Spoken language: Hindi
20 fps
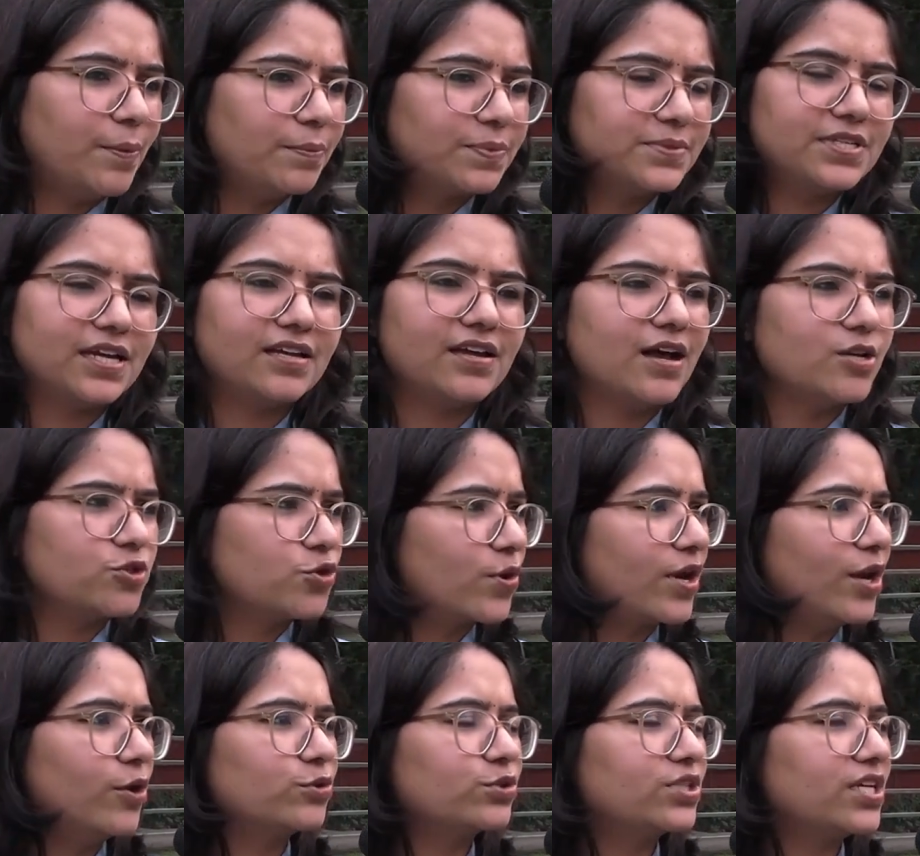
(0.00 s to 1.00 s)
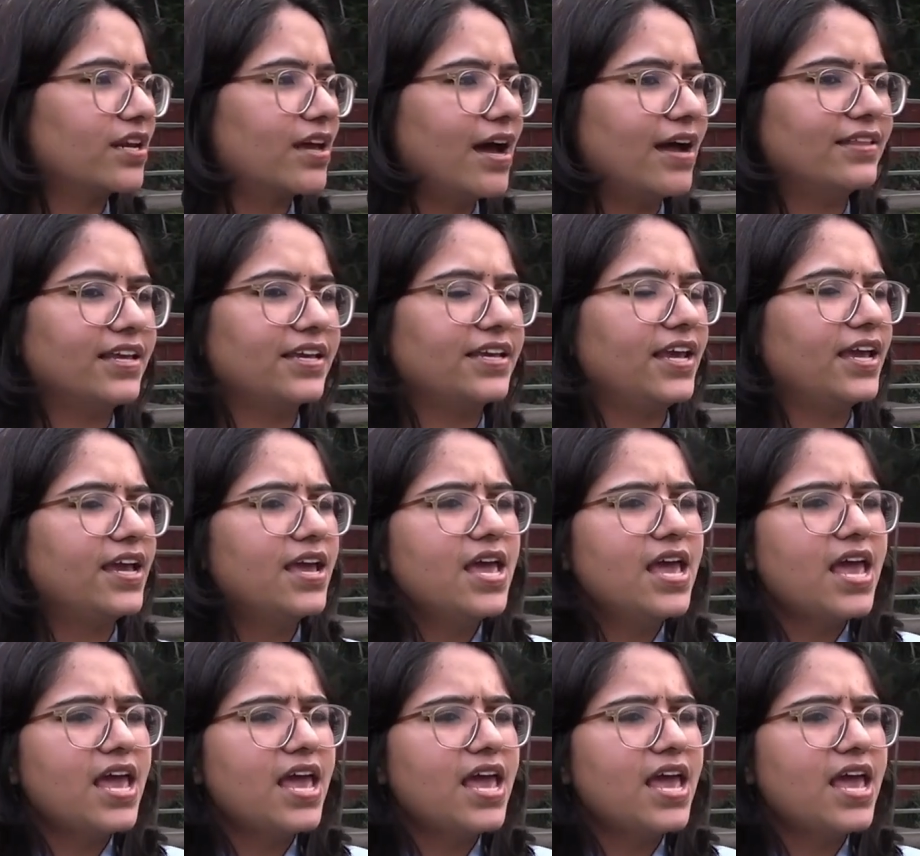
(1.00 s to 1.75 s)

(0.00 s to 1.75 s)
अब अशोक गहलोत सरकार देखिए